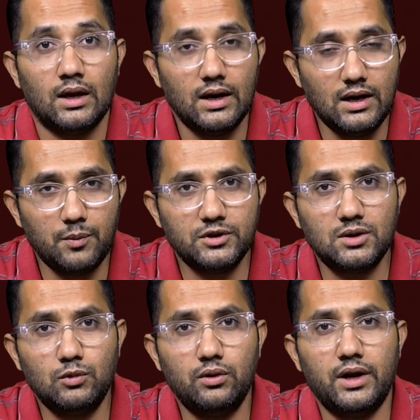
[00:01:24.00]
ఈ
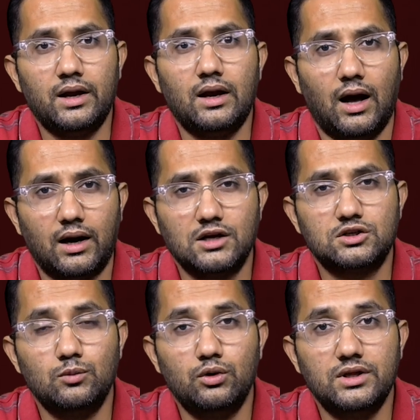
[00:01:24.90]
నేపథ్యంలోనే ఆ
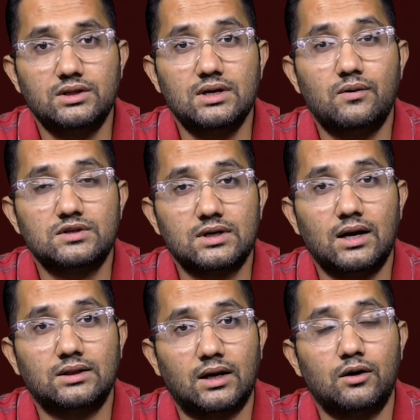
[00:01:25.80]
రాష్ట్రంలో
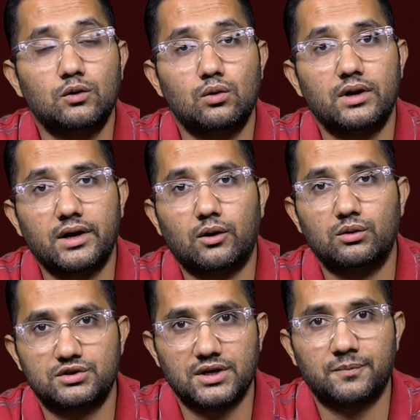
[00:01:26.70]
నిత్యావసరాల ధరలకు కూడా
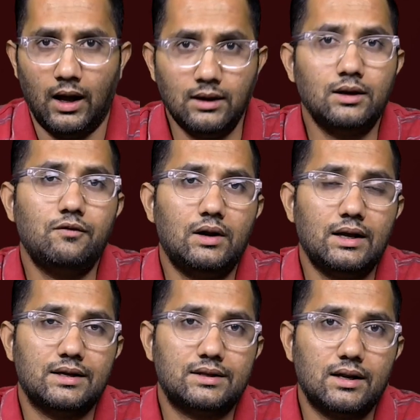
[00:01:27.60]
రెక్కలొచ్చాయి అల్లర్ల వల్ల
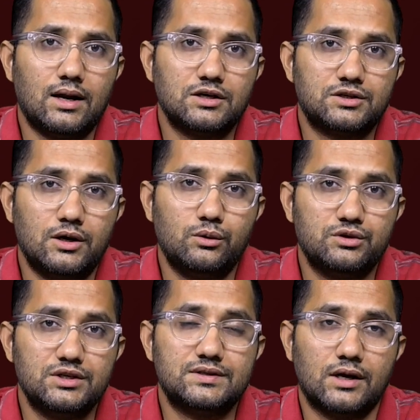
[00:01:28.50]
ఇతర రాష్ట్రాల
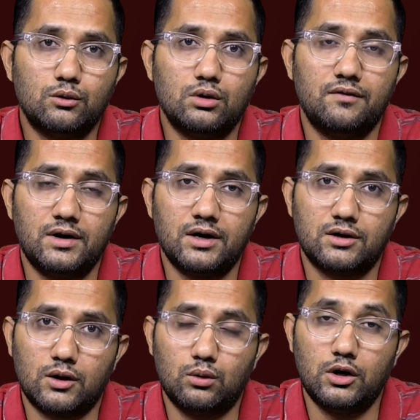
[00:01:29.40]
నుంచి సరుకు రవాణా
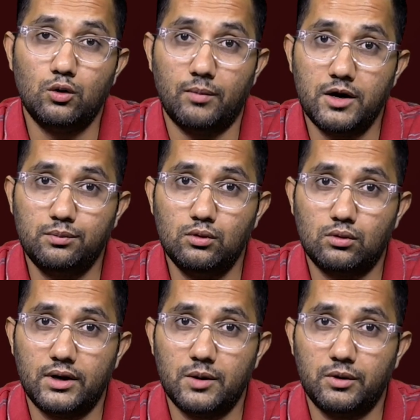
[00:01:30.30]
ట్రక్కులను
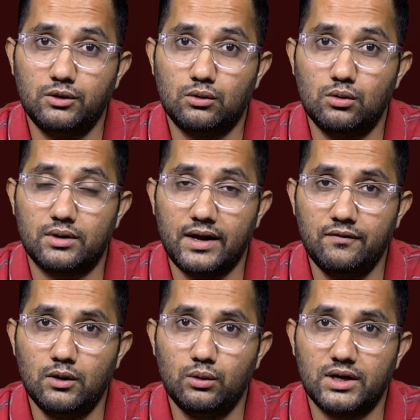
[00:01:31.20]
మణిపూర్కు నడిపేందుకు
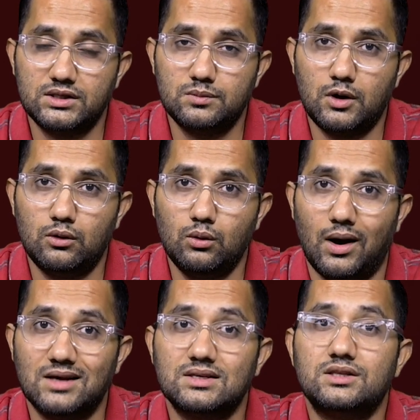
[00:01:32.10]
డ్రైవర్లు యజమానులు
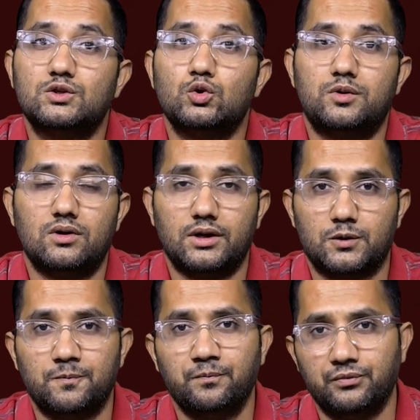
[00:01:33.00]
ఆసక్తి చూపడం
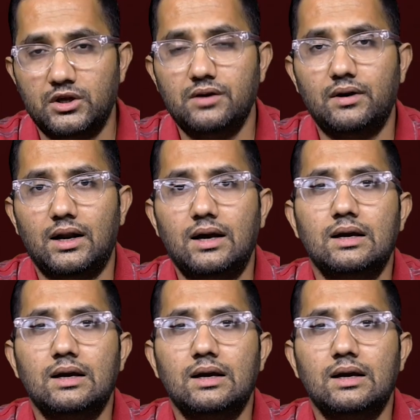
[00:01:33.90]
లేదు దీనివల్ల